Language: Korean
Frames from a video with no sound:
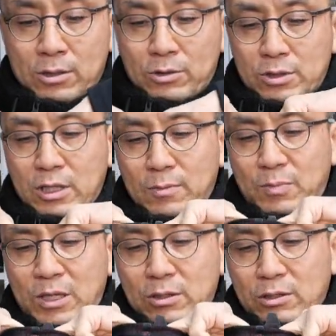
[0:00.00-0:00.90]
이렇게
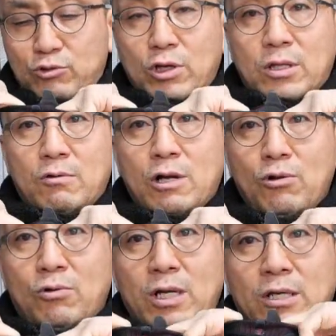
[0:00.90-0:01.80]
밴드를 최대한
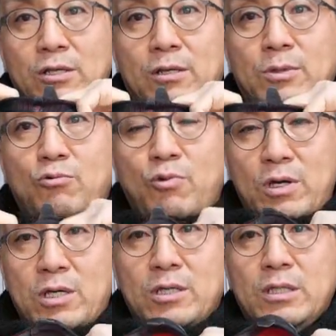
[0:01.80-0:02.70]
활용을 하게 되면
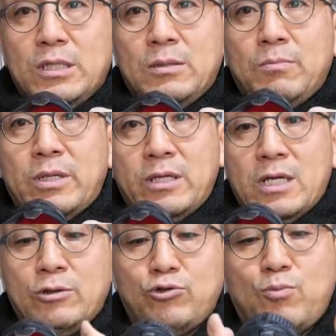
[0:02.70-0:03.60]
꽤 신발의
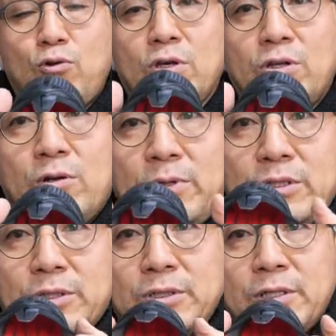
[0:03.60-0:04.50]
안쪽 폭이
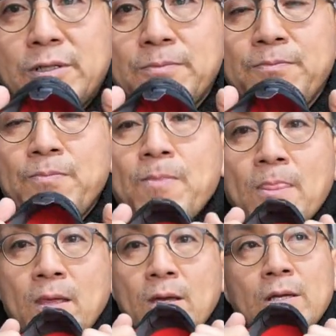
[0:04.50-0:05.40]
넓어져서
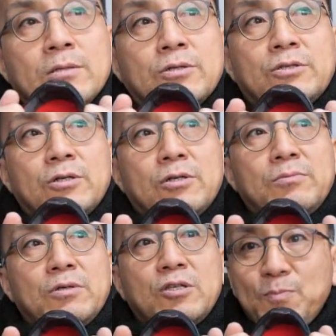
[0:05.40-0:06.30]

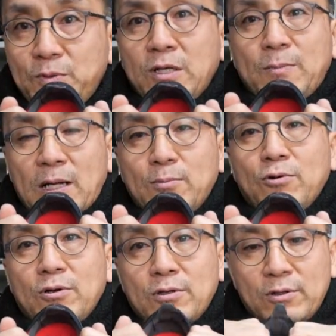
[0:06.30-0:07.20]
저처럼 뭐 특별히
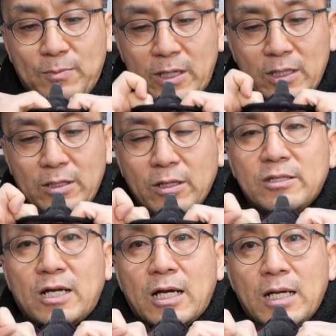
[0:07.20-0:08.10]
발볼로 발이
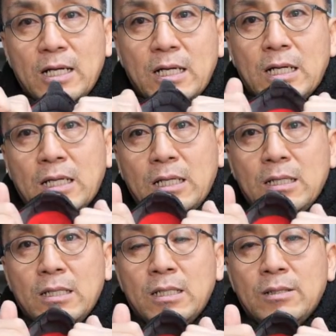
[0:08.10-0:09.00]
넓다.
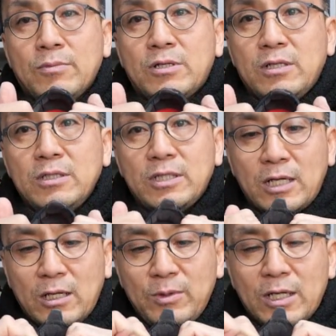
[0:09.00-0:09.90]
뭐 그런
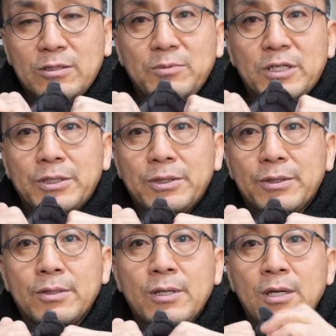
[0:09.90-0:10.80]
사람이 아니면
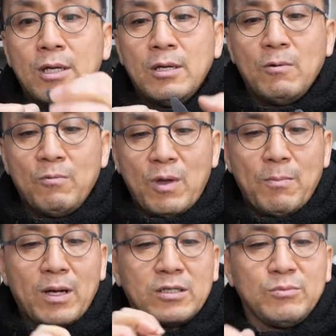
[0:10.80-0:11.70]

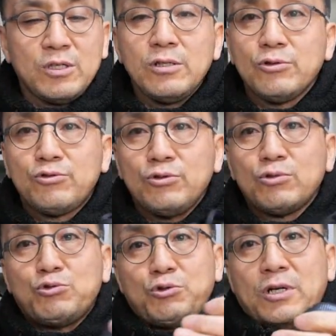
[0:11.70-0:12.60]
웬만큼 신을 수
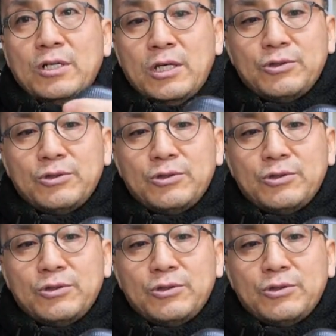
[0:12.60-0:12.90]
있는 구조가